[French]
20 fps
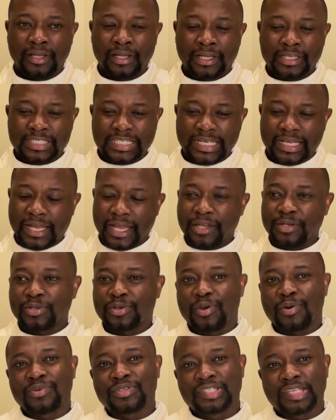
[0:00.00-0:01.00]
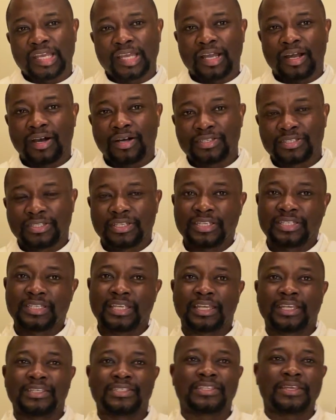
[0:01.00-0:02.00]
sera une conséquence de ce
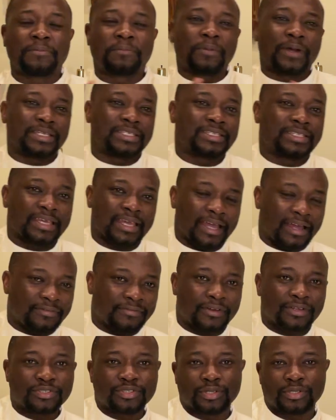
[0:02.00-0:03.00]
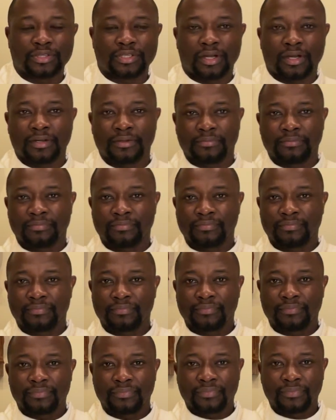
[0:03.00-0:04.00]
qui s'est passé avant ce temps.
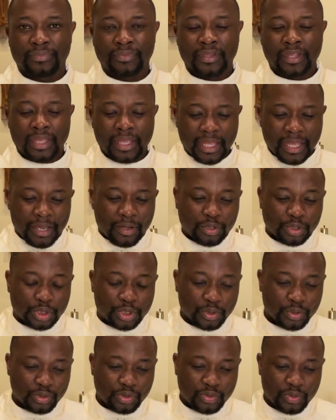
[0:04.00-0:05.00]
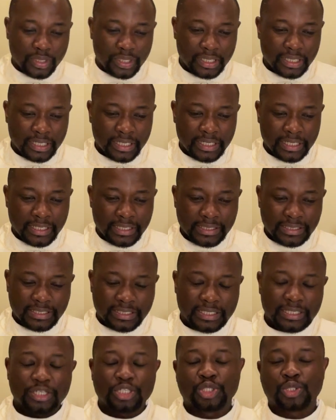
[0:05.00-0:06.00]
Et aujourd'hui,
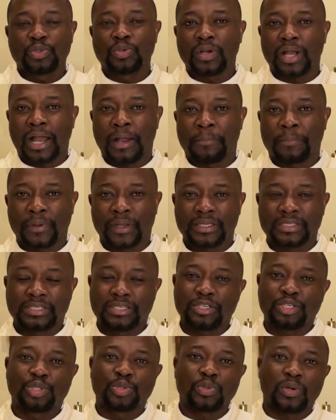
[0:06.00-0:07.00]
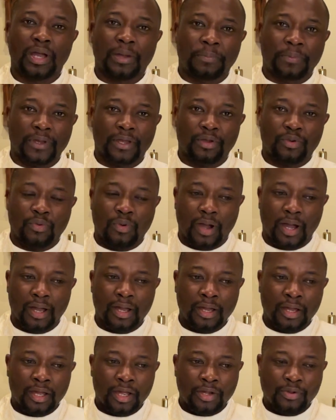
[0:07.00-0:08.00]
six jours après, six jours après
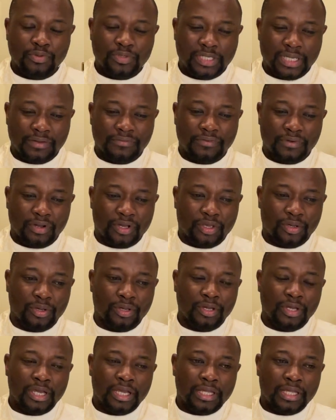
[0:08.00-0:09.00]
quoi Nous savons que